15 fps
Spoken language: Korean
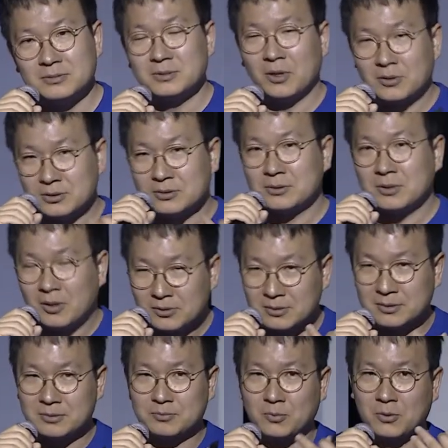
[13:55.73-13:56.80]
헛헛
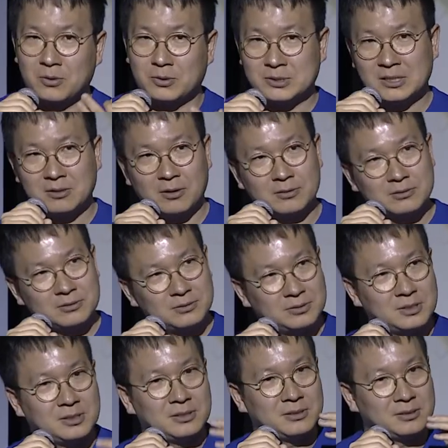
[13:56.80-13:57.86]
뭐라지
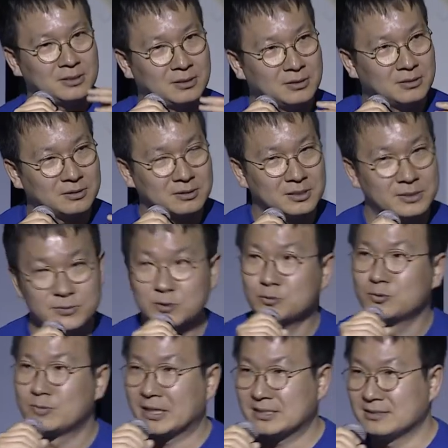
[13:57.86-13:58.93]
헛이 허 어,
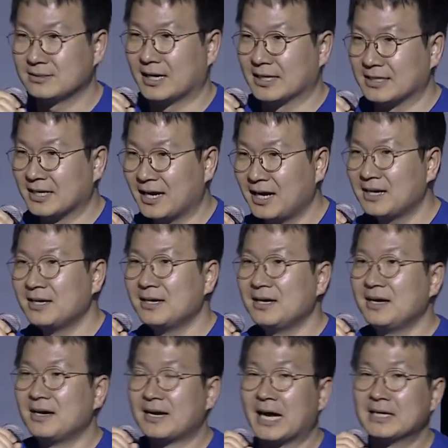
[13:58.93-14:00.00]
김치국물 마시는 거
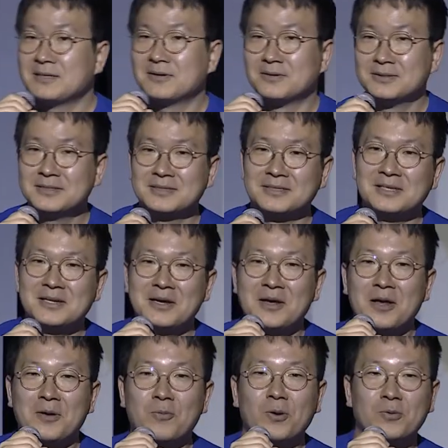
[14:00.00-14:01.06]
아닌가라는 거는
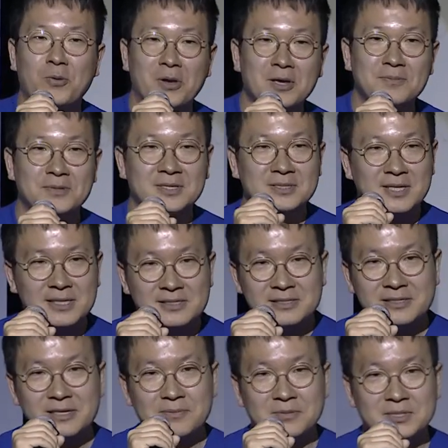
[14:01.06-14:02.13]
뭔가 되게 비싼
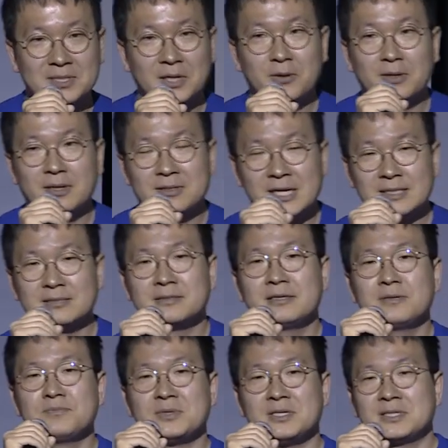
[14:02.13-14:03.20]
시기에 비싼 회사들이
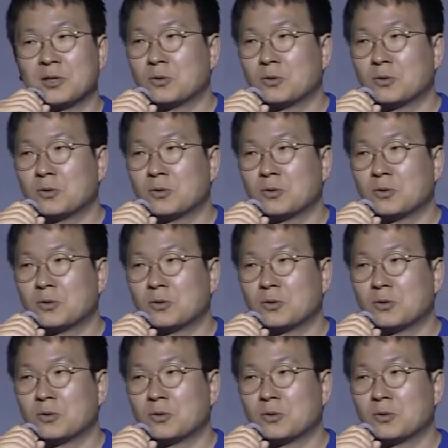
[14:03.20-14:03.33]
비싼